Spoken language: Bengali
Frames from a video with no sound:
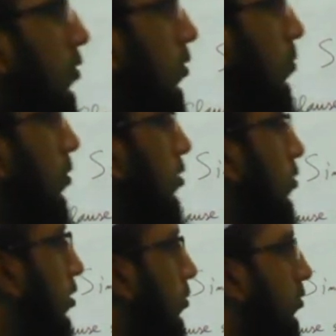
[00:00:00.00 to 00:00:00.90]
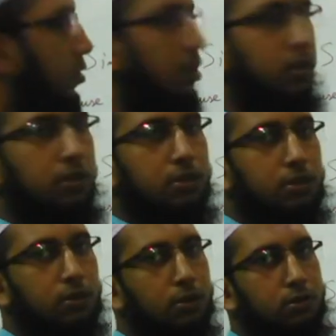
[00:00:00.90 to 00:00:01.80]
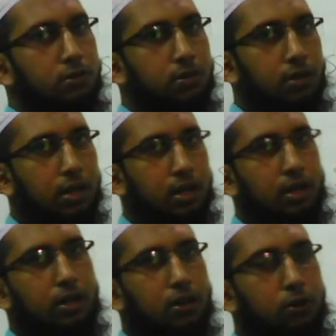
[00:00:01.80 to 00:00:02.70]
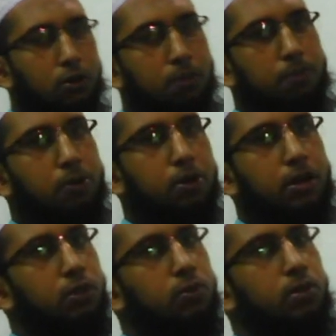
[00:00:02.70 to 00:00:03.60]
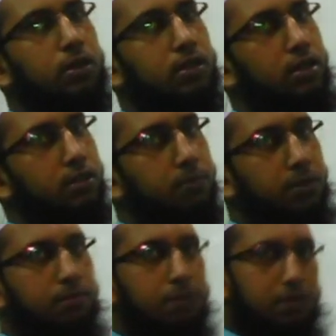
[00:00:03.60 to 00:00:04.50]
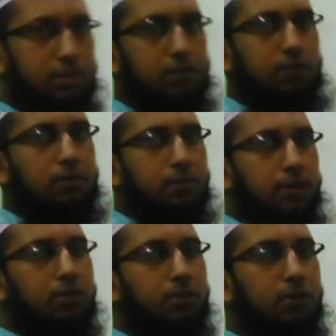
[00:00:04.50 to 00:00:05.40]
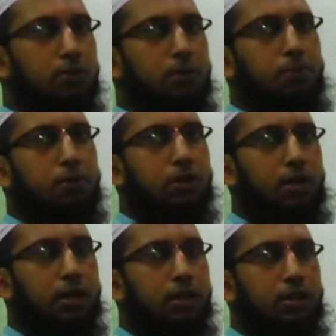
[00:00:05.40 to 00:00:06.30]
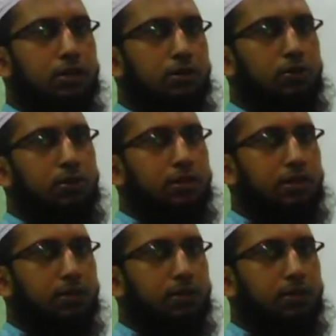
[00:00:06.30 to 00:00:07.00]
কম্পাউন্ড দুইটার মধ্যে ক্লজ সংখ্যা কমপক্ষে দুইটা থাকবে বেশি হতে পারে তবে কমপক্ষে দুইটা থাকবে